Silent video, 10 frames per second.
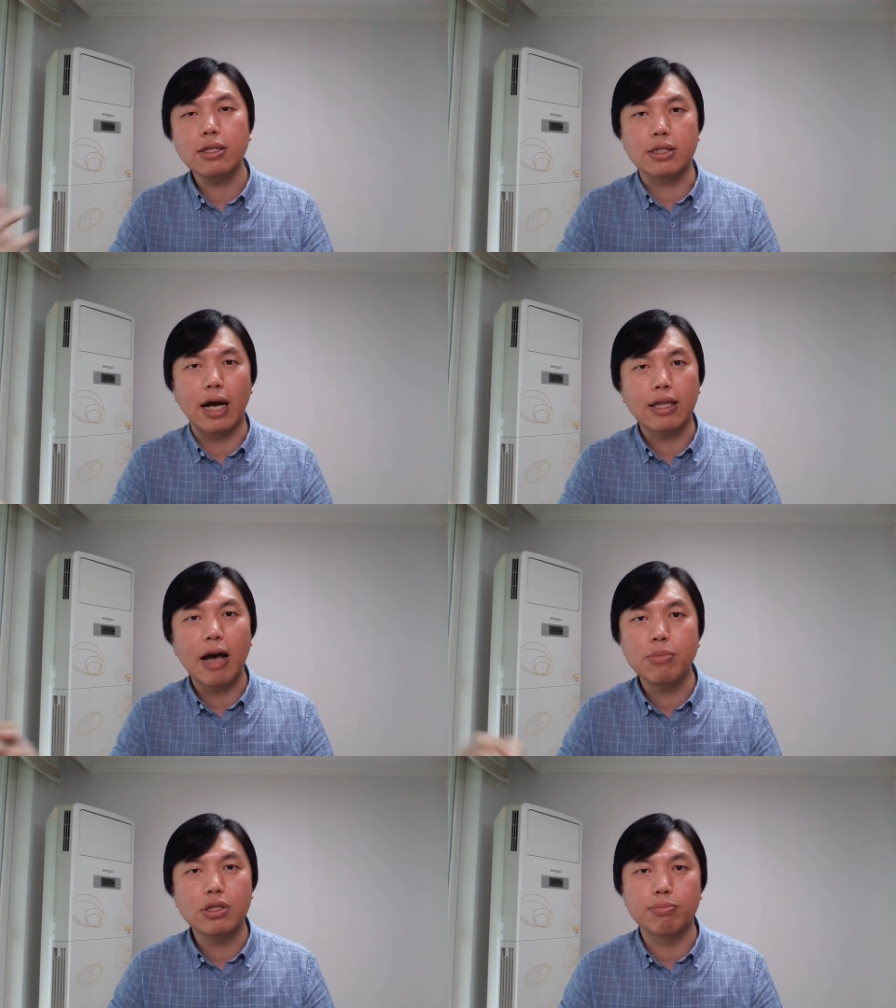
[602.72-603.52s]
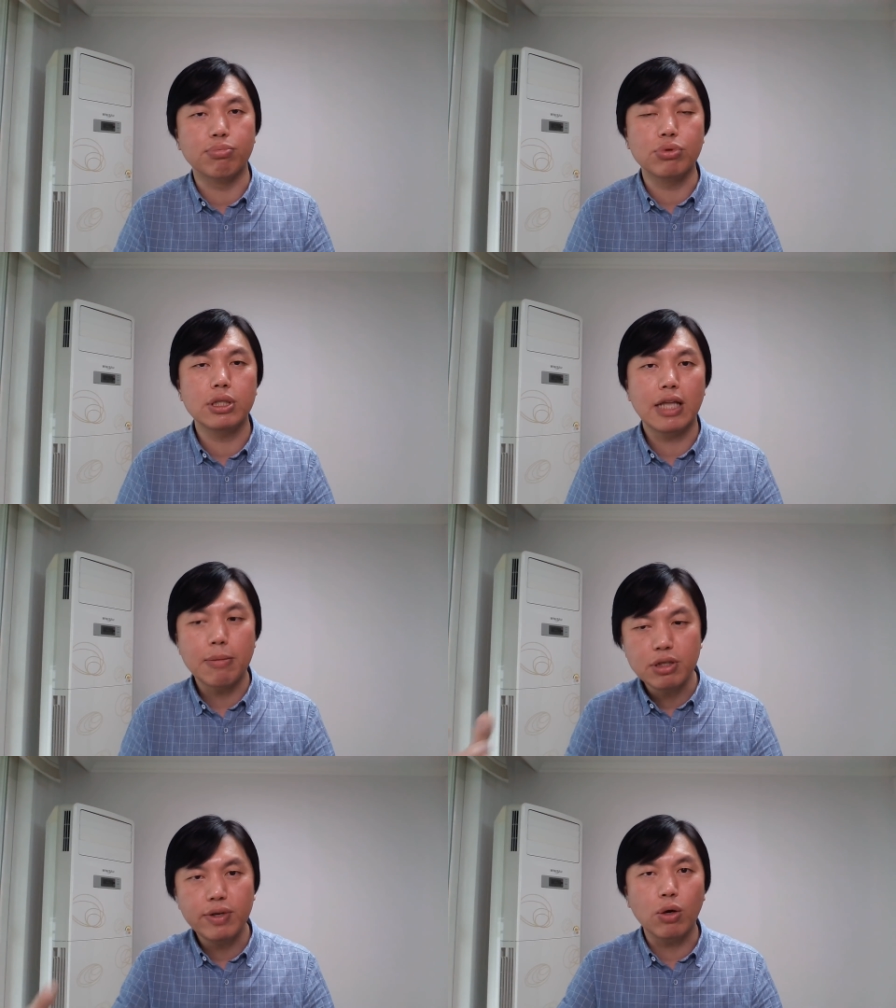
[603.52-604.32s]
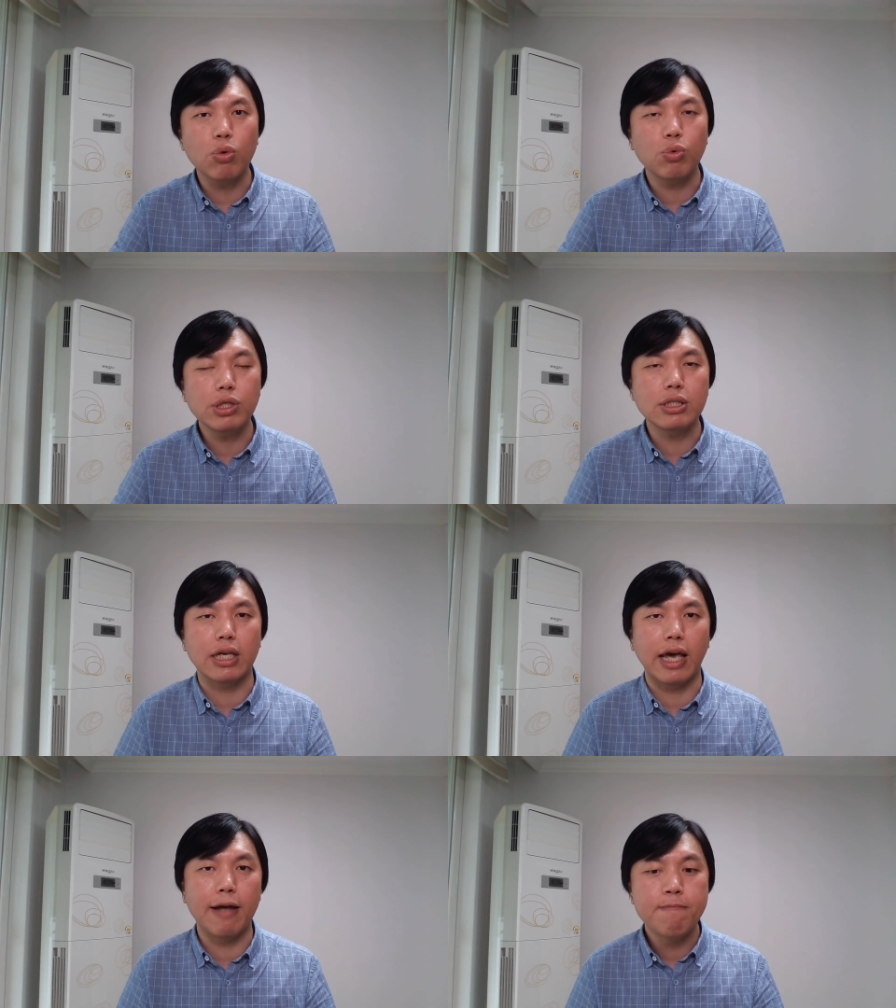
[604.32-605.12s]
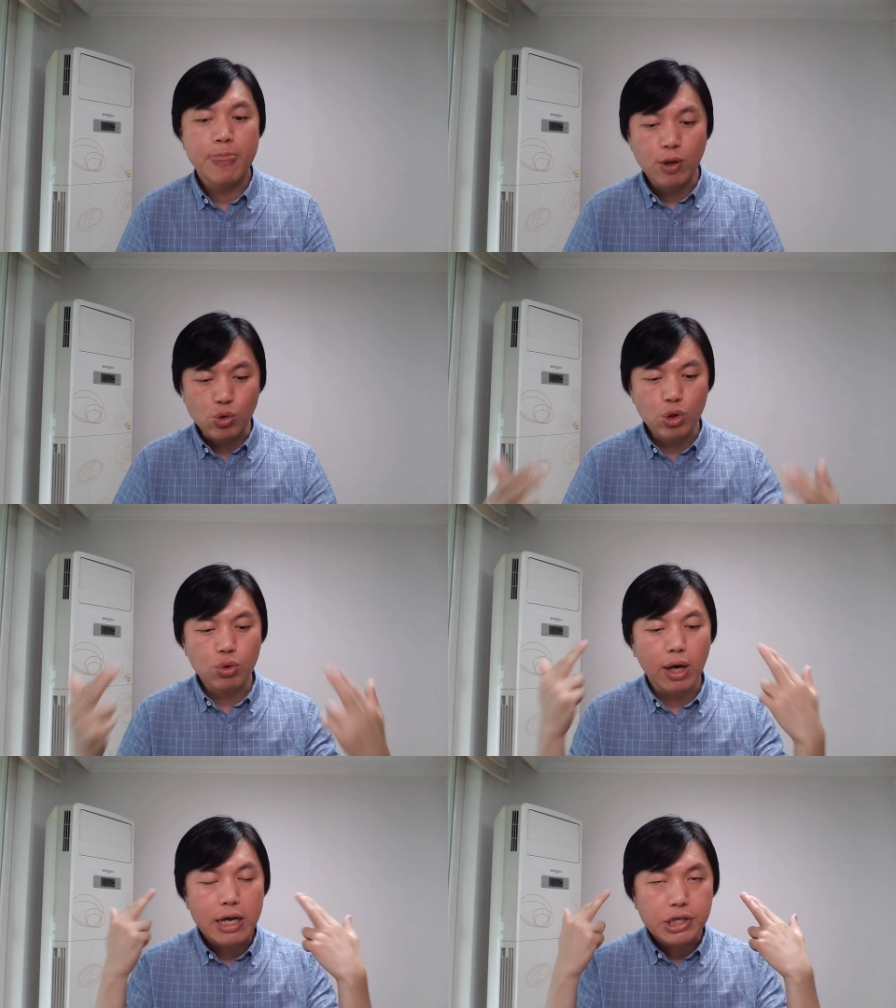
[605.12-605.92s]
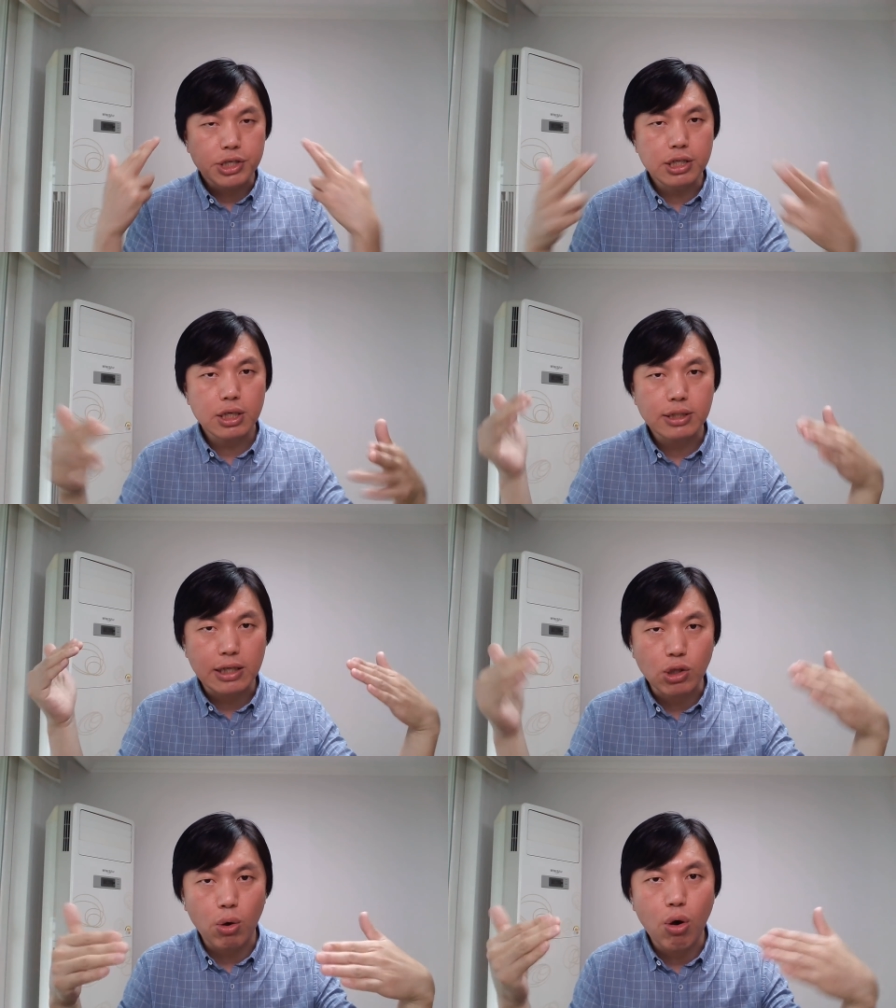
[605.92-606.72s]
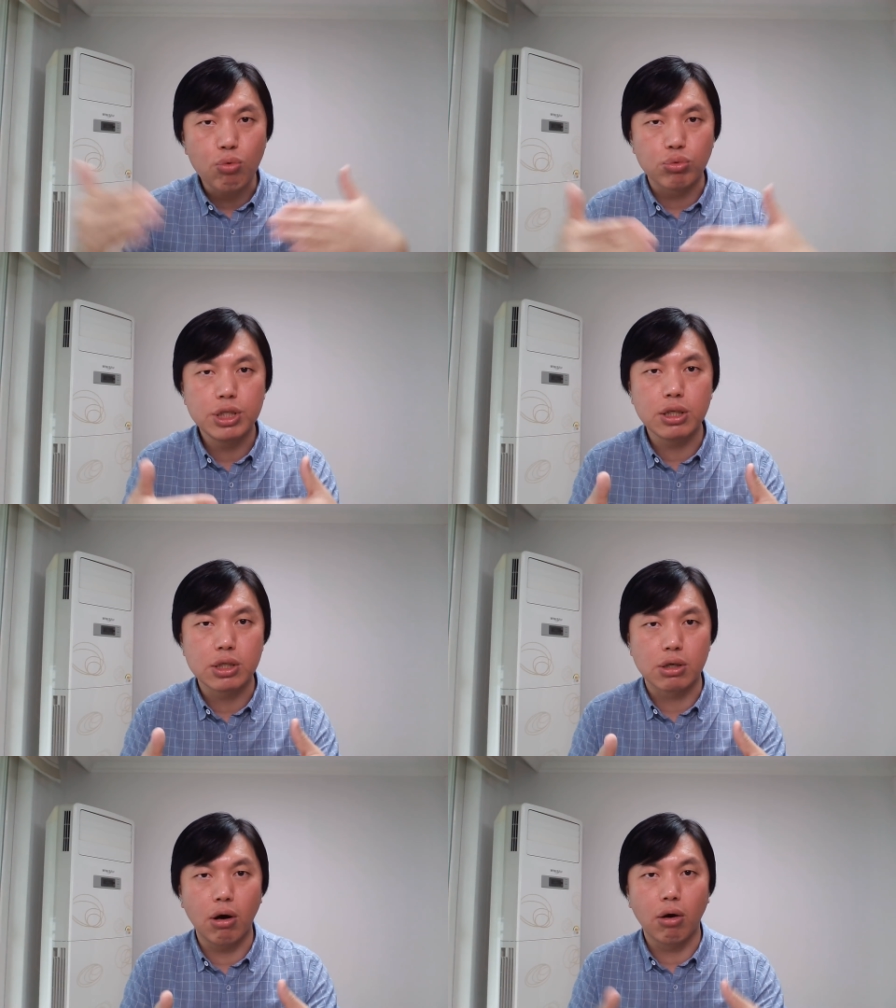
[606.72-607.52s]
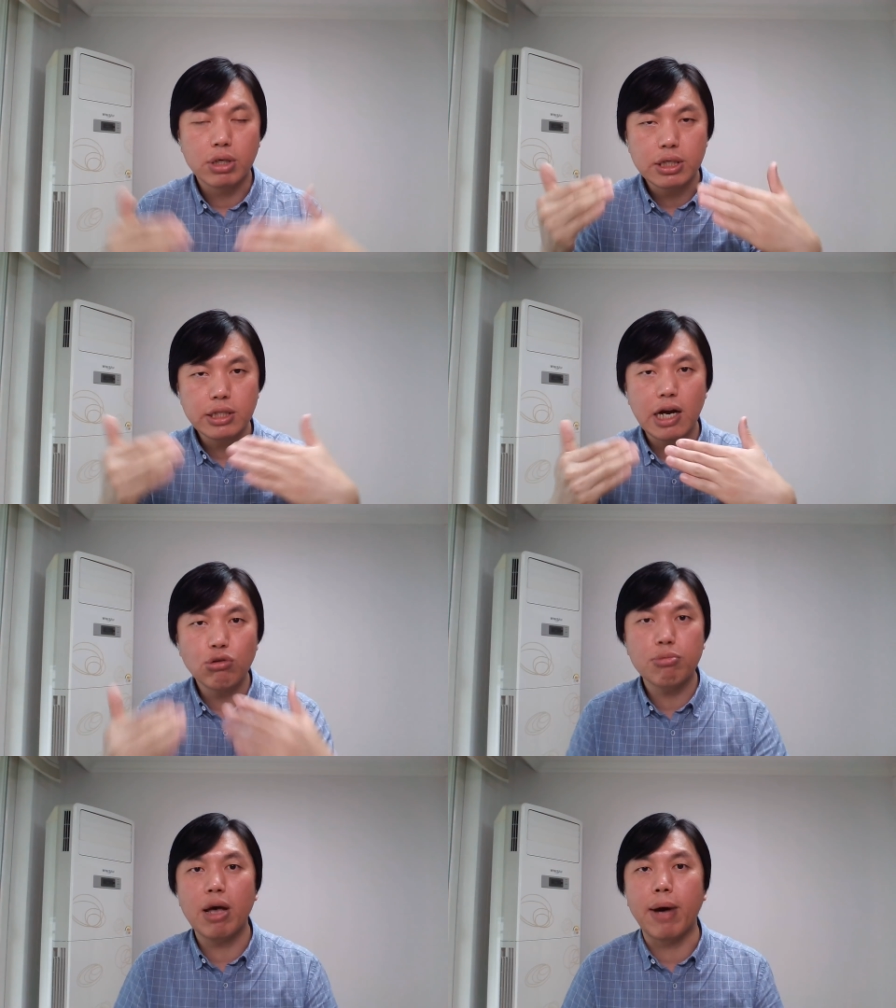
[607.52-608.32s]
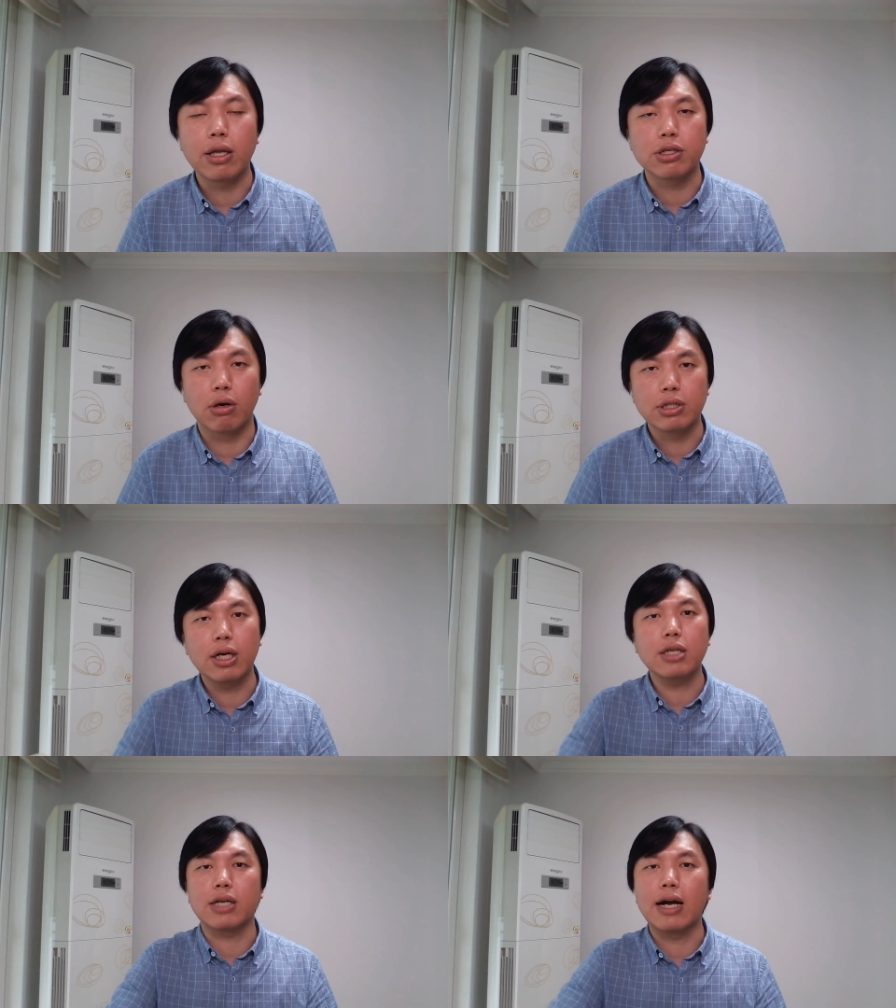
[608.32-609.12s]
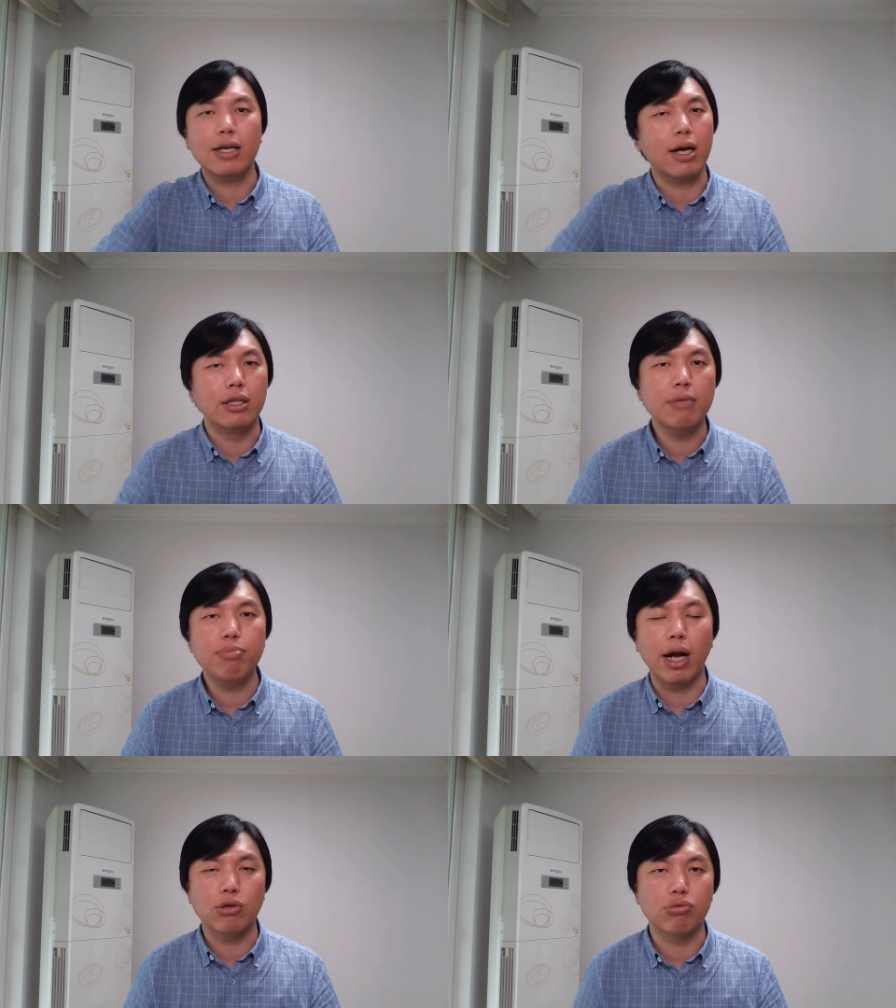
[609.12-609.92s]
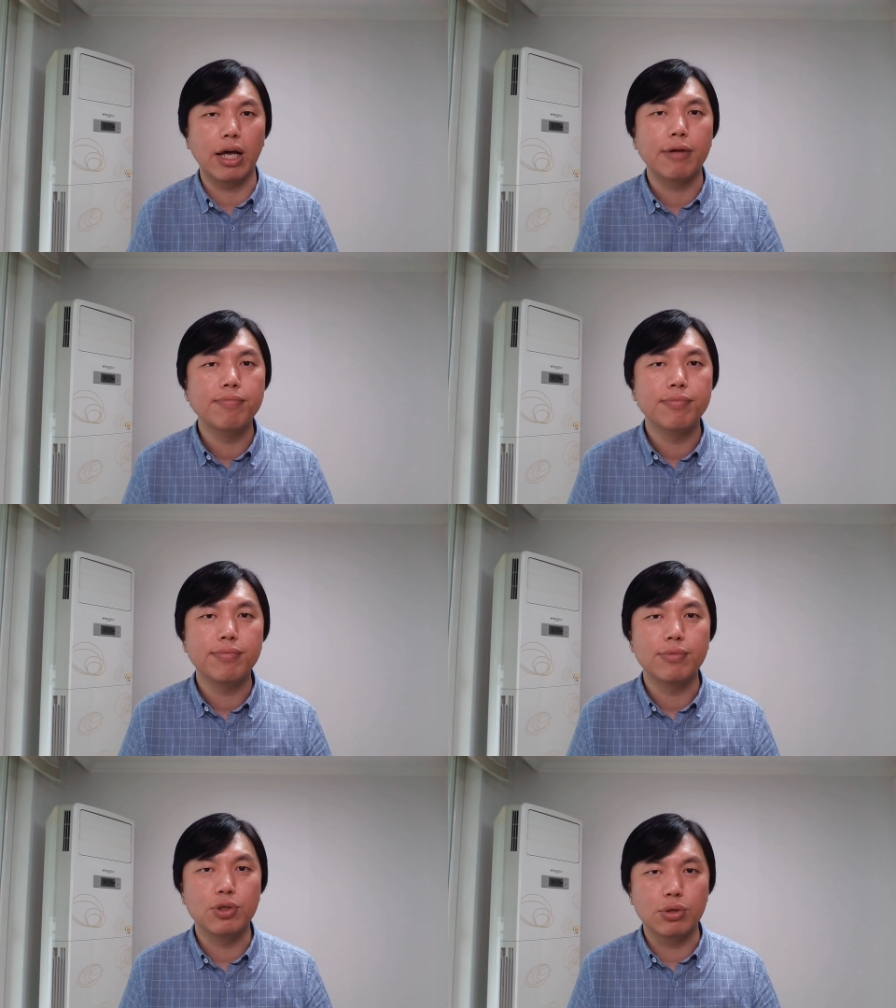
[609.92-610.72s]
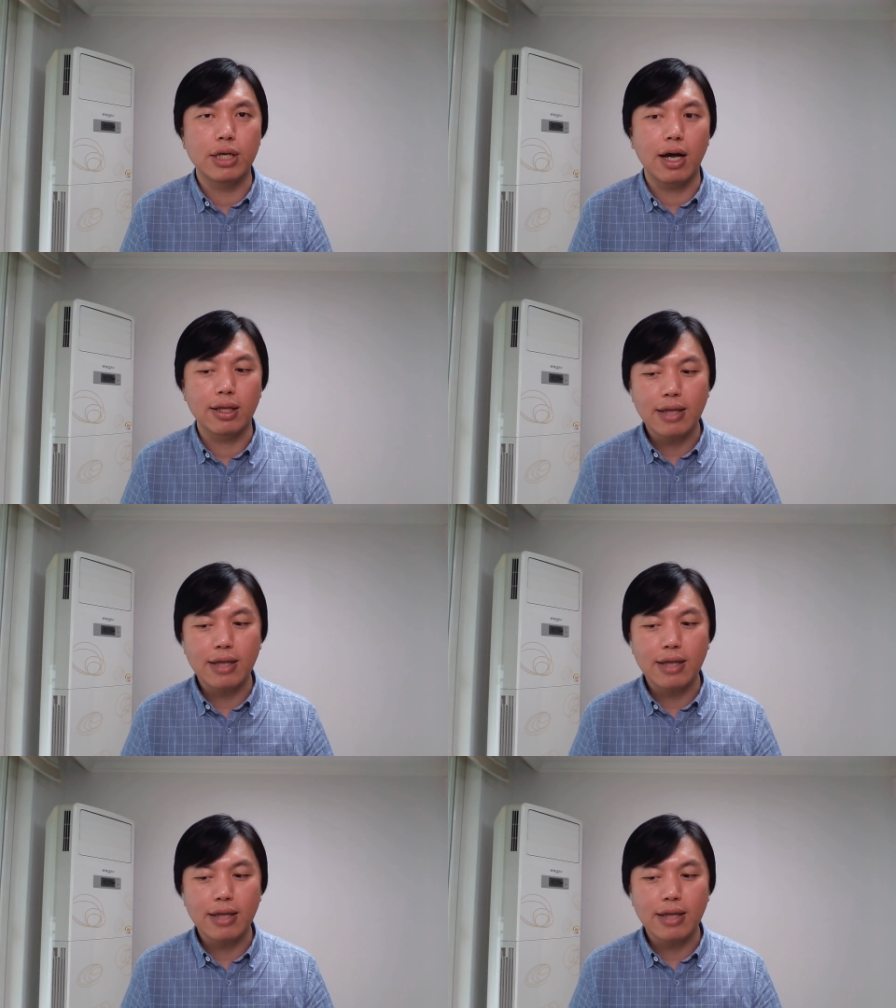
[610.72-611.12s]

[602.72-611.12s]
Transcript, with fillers: 港警察他们是不是这？他们是为了挣钱，所以说真正在都有武器的时候，针尖对麦芒的时候，香港警察肯定不敢出来，就是这样的。